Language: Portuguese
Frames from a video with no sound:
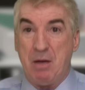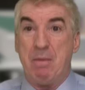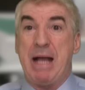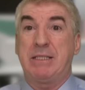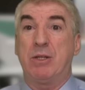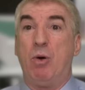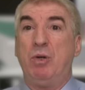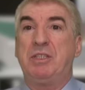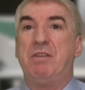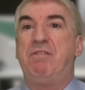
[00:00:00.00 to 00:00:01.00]
Mas
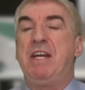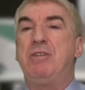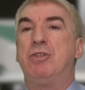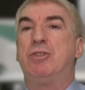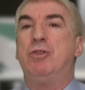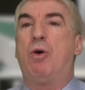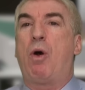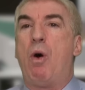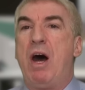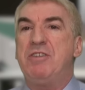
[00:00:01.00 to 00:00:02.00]
os vídeos do
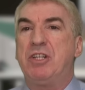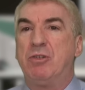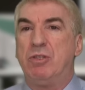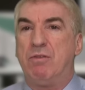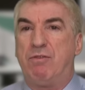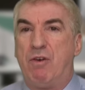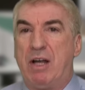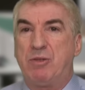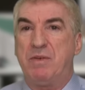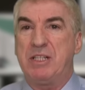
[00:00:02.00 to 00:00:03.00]
Código do
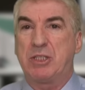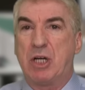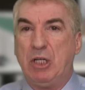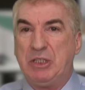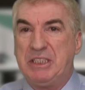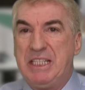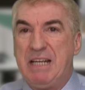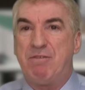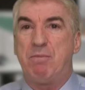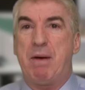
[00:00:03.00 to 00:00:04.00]
Voto,
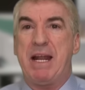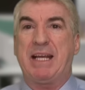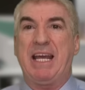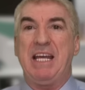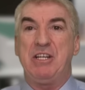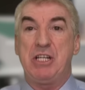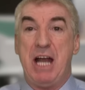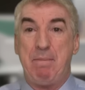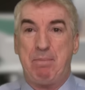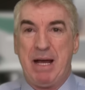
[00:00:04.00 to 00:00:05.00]
exclusivo para quem
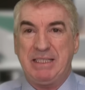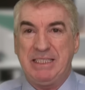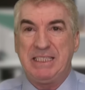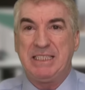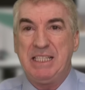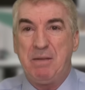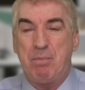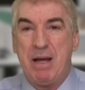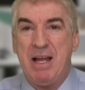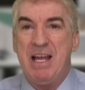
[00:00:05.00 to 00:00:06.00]
já
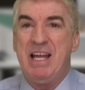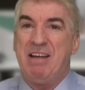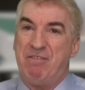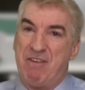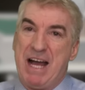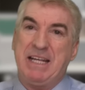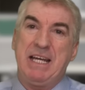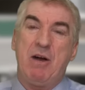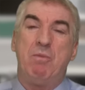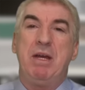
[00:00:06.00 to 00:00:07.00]
participa, vai
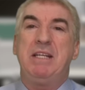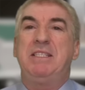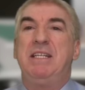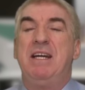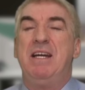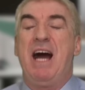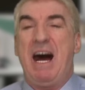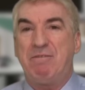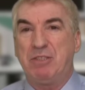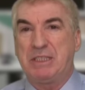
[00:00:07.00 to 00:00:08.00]
realmente
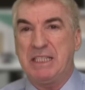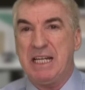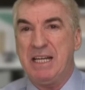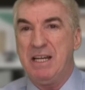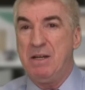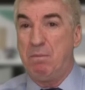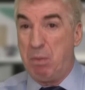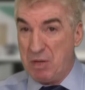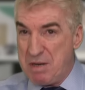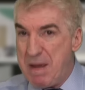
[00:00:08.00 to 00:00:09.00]
a você
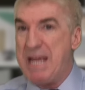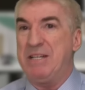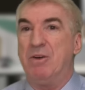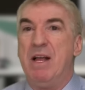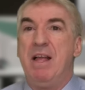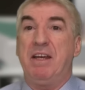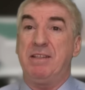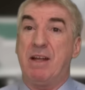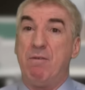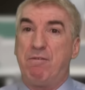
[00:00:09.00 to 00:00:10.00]
por e-mail.
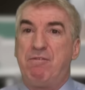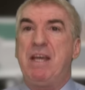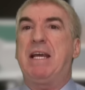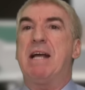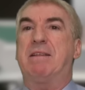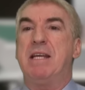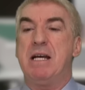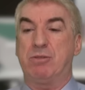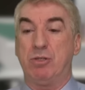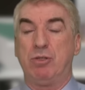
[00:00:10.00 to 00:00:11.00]
Então fique
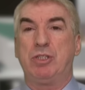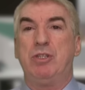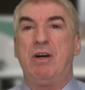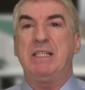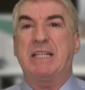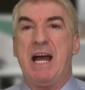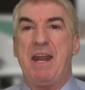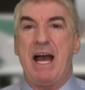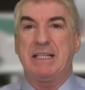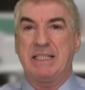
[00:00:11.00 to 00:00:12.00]
atento nos dois
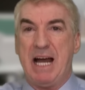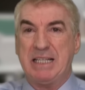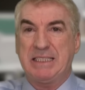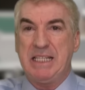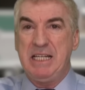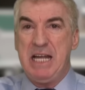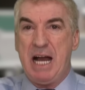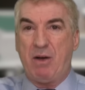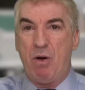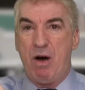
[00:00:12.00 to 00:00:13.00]
canais. Assine
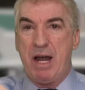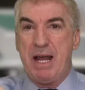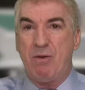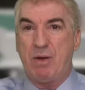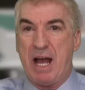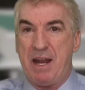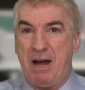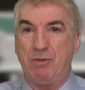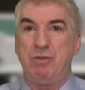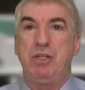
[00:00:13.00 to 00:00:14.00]
agora o
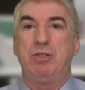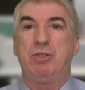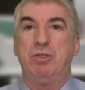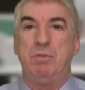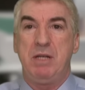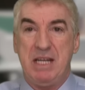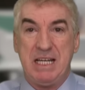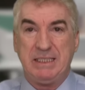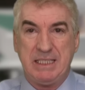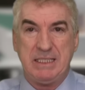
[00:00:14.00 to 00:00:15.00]
canal do YouTube
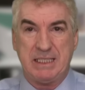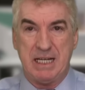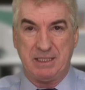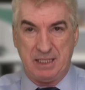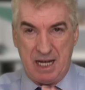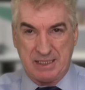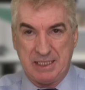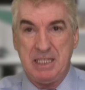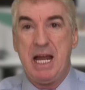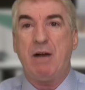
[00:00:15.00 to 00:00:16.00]
neste instante.
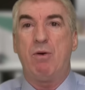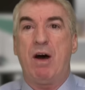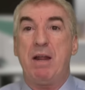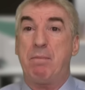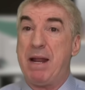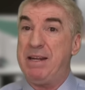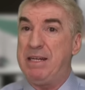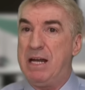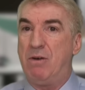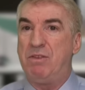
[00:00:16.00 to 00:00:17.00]
Assine agora para
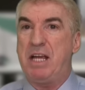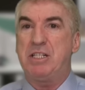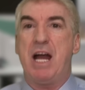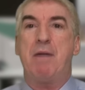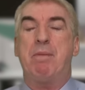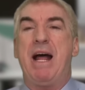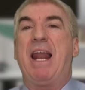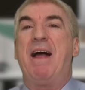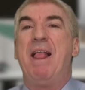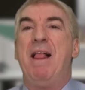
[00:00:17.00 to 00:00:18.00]
não deixar para
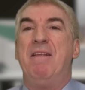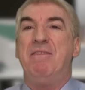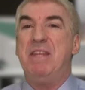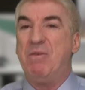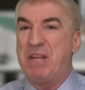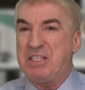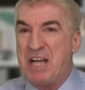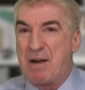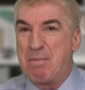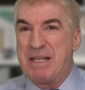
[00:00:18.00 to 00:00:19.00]
lá, não
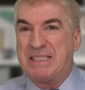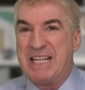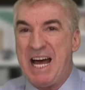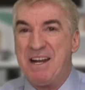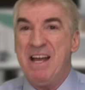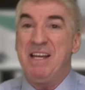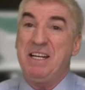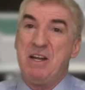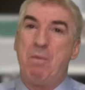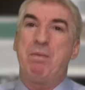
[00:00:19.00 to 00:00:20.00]
deixar passar
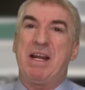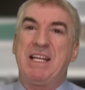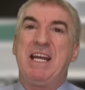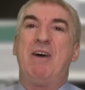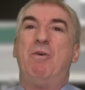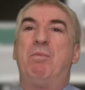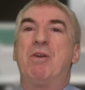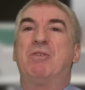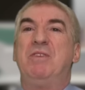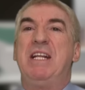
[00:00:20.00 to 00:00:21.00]
e não perder a
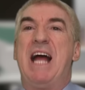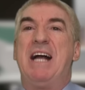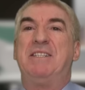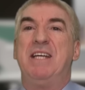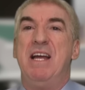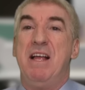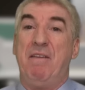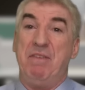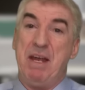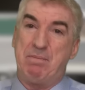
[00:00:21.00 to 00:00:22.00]
oportunidade.
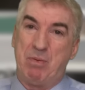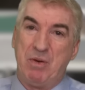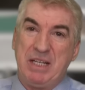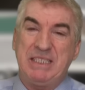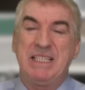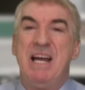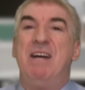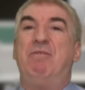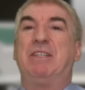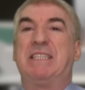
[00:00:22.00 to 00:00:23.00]
Depois
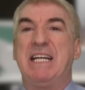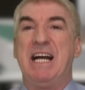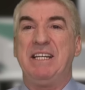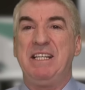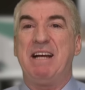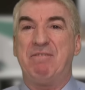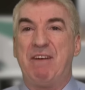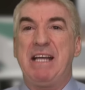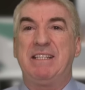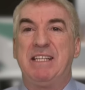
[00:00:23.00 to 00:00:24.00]
você ainda
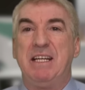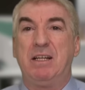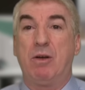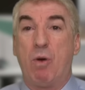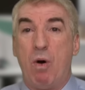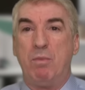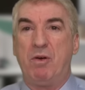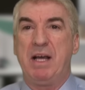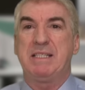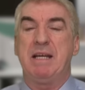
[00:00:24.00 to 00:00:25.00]
vai ter
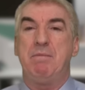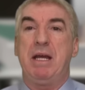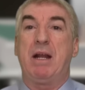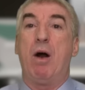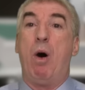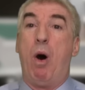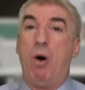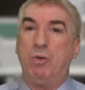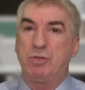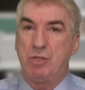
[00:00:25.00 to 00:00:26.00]
como receber
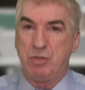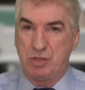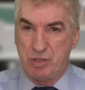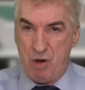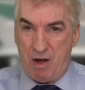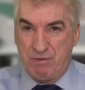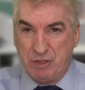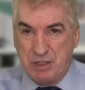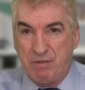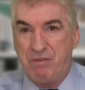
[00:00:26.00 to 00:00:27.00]
outros
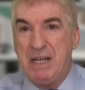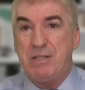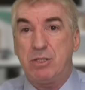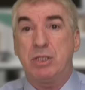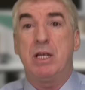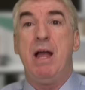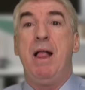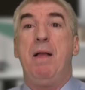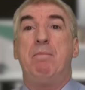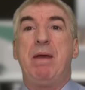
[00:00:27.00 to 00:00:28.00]
novos vídeos
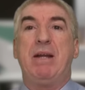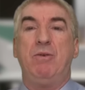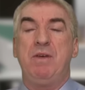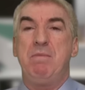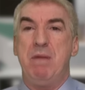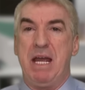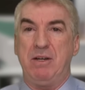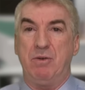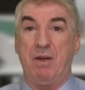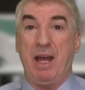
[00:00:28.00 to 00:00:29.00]
pelo
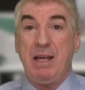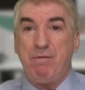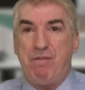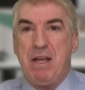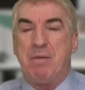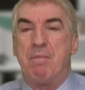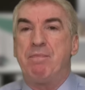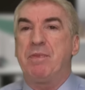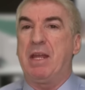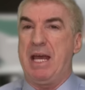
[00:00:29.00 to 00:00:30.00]
e-mail. Enfim,
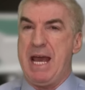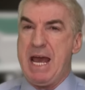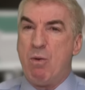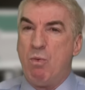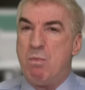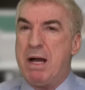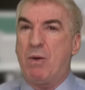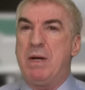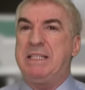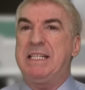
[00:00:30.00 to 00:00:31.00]
é uma
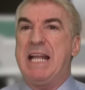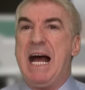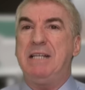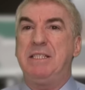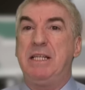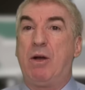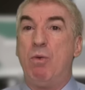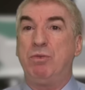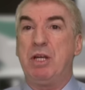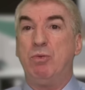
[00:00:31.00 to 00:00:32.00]
quantidade de
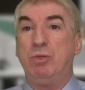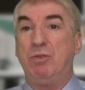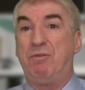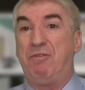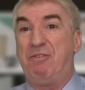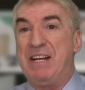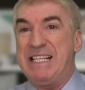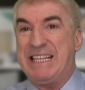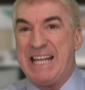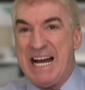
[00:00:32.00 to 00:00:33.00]
conteúdo
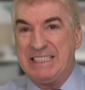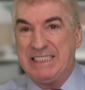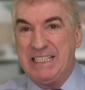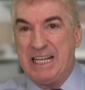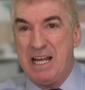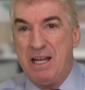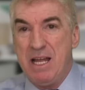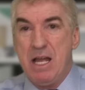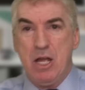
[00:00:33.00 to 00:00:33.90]
fantástica,